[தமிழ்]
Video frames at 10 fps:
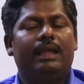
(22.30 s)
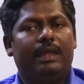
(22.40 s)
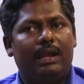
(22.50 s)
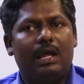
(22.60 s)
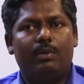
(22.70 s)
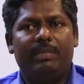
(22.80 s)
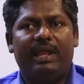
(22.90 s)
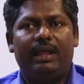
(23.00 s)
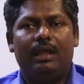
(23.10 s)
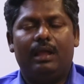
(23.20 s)

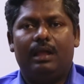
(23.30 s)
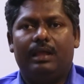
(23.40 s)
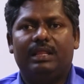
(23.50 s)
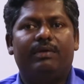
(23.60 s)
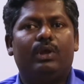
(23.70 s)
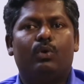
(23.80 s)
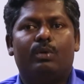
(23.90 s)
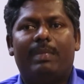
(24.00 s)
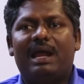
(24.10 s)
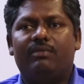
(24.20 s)
எல்லாருமே இது வரைக்கும்
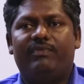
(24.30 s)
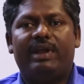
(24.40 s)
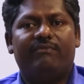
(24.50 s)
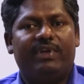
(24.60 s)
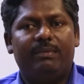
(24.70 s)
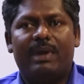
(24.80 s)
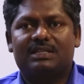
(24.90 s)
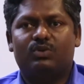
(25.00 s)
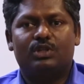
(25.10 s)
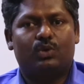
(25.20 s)
ஒரு பேட் ஃபீட்
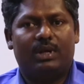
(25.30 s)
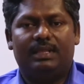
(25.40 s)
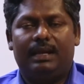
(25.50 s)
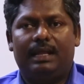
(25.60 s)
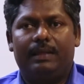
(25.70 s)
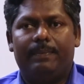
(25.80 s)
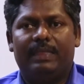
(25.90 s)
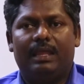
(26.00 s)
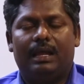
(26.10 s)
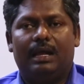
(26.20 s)
ஃபீட்பேக்ஸ் கூட சொன்னதில்லை
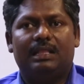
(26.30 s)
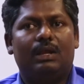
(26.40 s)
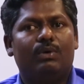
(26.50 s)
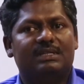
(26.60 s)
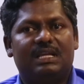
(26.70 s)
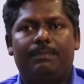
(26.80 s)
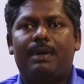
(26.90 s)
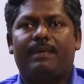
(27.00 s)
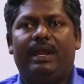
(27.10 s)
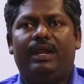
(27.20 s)
அந்த அளவுக்கு
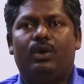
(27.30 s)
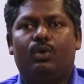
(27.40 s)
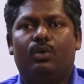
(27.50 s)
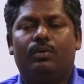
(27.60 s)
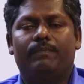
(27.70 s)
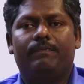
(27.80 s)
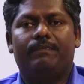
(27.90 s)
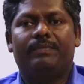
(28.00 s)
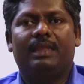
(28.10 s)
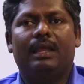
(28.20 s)
சிறப்பாக பண்ணிக்கிட்டு இருக்கோம்
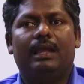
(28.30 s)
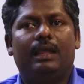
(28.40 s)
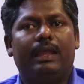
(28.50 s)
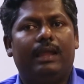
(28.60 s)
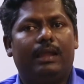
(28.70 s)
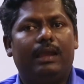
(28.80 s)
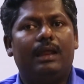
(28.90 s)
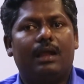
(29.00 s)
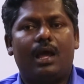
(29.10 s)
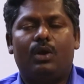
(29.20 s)

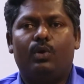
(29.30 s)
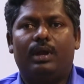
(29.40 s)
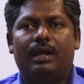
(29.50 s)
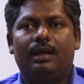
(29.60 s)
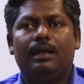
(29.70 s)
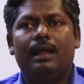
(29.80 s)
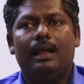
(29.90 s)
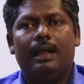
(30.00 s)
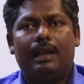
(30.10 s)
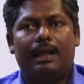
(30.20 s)
என்ன காரணம்னா
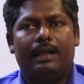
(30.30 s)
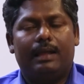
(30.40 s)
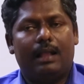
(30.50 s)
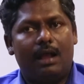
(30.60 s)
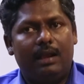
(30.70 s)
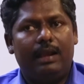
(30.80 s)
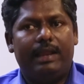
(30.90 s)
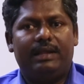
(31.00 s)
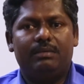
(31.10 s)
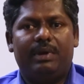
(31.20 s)
நாங்கள்
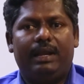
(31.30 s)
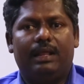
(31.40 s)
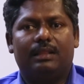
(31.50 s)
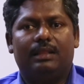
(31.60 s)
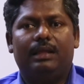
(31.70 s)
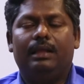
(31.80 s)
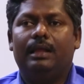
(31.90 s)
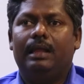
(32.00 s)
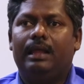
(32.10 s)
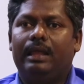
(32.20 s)
காலையில் எட்டு மணிலேருந்து
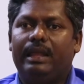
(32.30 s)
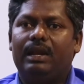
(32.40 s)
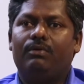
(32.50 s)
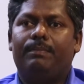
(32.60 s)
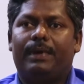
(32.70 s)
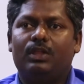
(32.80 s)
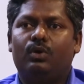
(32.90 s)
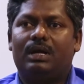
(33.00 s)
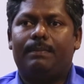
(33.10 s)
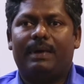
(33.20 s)
இரவு
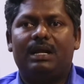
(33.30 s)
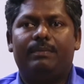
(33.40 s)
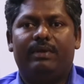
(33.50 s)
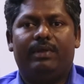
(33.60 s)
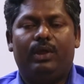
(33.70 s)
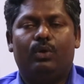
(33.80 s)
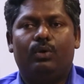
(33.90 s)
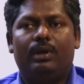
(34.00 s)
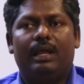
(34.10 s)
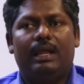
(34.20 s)
பதினொன்றரை பன்னெண்டு மணி
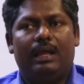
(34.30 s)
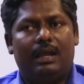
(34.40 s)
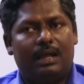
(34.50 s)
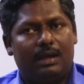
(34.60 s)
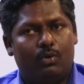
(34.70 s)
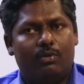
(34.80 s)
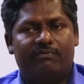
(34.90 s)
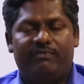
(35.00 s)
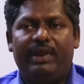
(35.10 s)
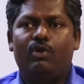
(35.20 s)
வரைக்கும் நான்
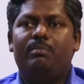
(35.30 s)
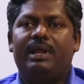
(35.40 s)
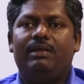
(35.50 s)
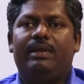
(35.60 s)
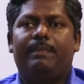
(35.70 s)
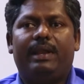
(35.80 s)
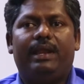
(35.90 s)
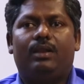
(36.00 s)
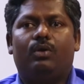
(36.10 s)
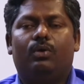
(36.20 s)
ஃப்ரீ ஹோம் டெலிவரி
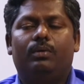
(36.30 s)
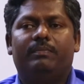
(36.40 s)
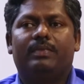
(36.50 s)
பண்ணிக்கிட்டு இருக்கோம்